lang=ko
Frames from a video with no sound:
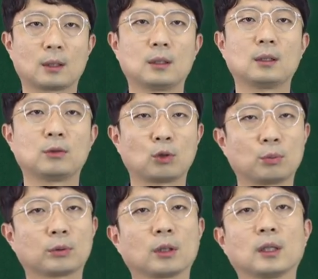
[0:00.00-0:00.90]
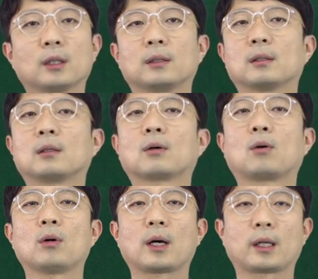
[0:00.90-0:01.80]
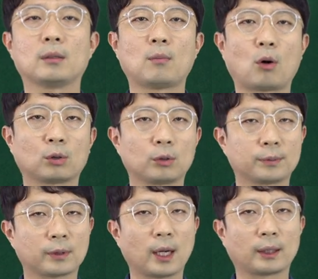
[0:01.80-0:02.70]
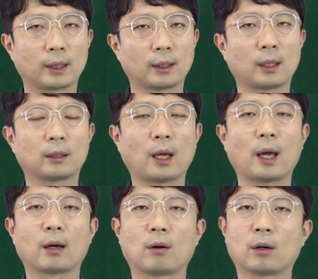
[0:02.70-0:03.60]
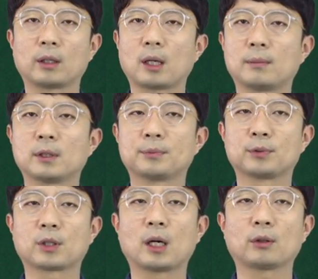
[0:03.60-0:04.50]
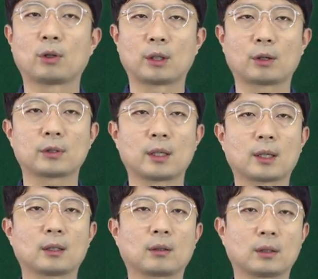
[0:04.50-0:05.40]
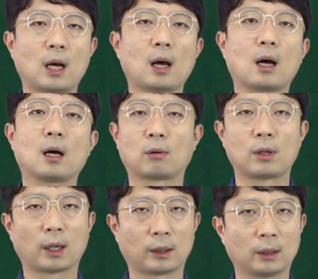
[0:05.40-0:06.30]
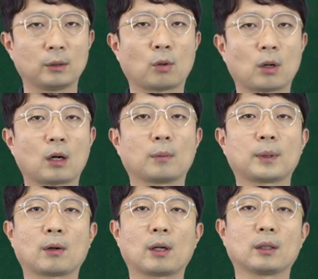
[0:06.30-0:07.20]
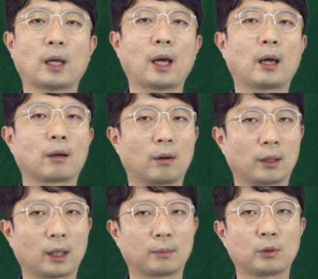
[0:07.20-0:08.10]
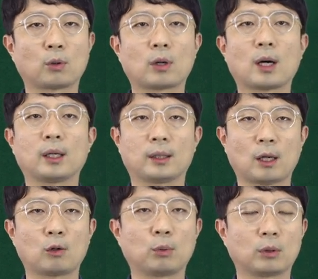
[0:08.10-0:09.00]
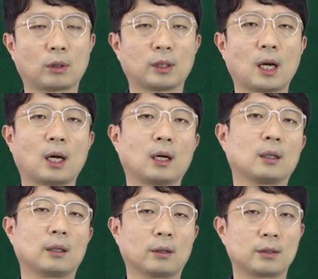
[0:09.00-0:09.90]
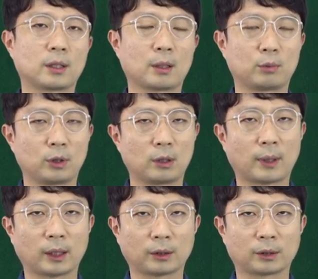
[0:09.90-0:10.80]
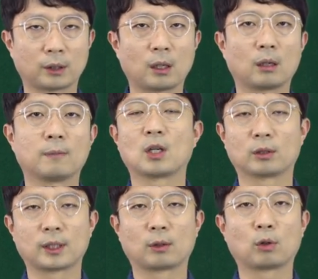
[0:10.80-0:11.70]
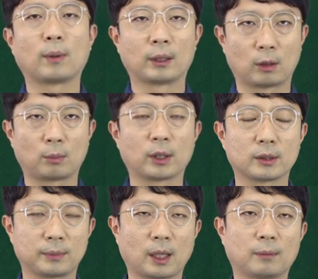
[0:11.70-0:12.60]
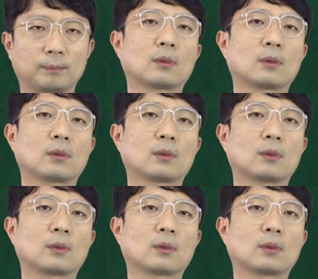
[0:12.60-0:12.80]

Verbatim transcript: 그 후로부터는 콜라겐은 먹어도 흡수가 안 된다는데 건기남은 흡수가 된다고 생각하는 거냐, 콜라겐은 효과가 없다고 하는데 건기남은 효과가 있다고 보는 거냐, 이런 식의 문의를 많이 하셔서 영상으로 만들어 보았습니다.